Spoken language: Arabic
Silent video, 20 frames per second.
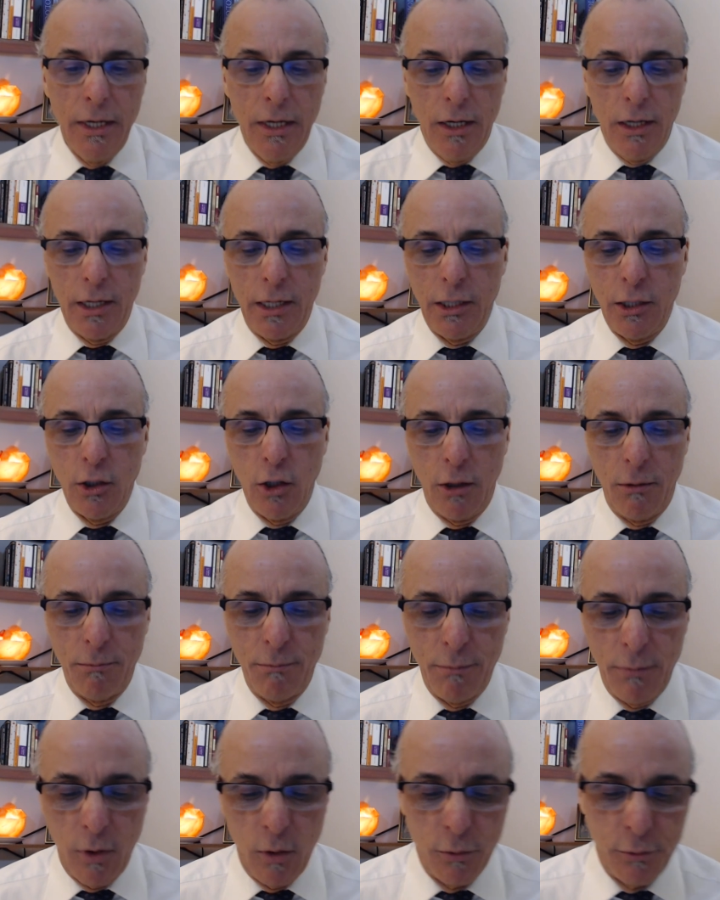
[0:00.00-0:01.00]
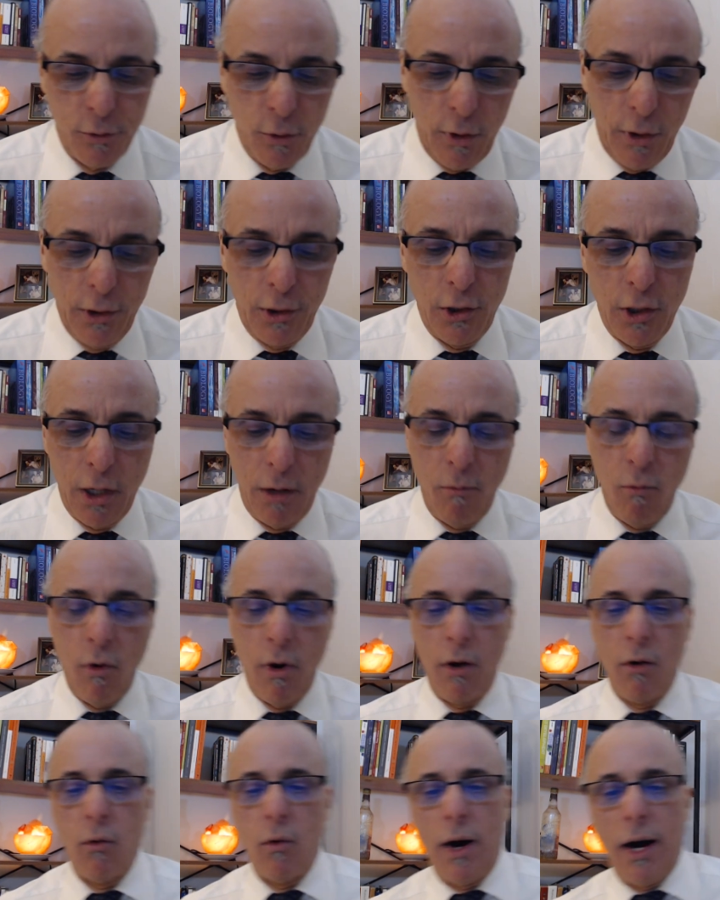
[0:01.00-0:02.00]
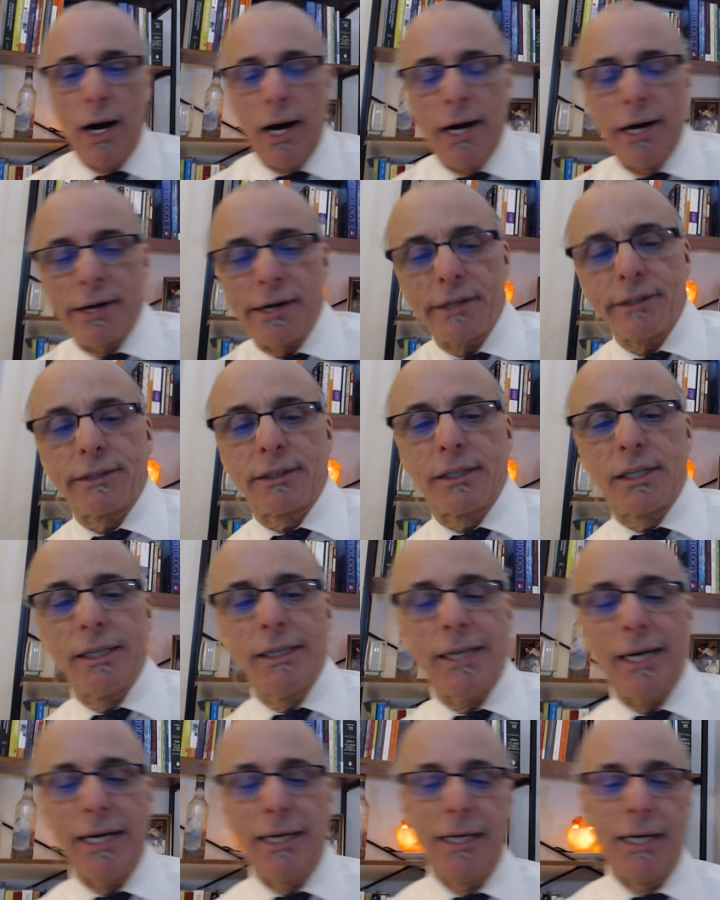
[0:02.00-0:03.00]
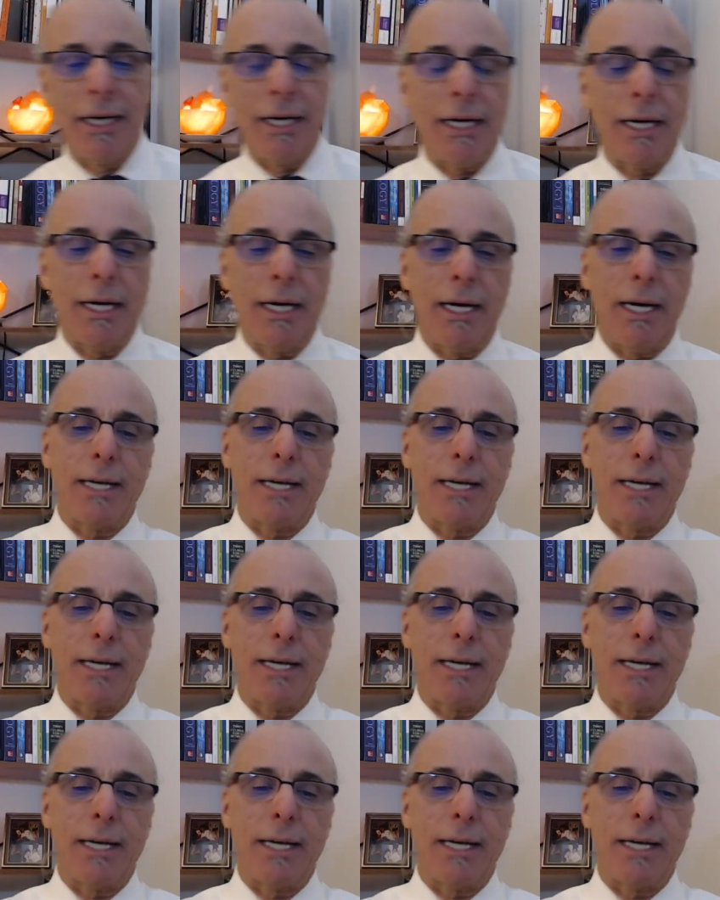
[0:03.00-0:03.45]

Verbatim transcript: اليوم موضوع اليوم وهو ردي على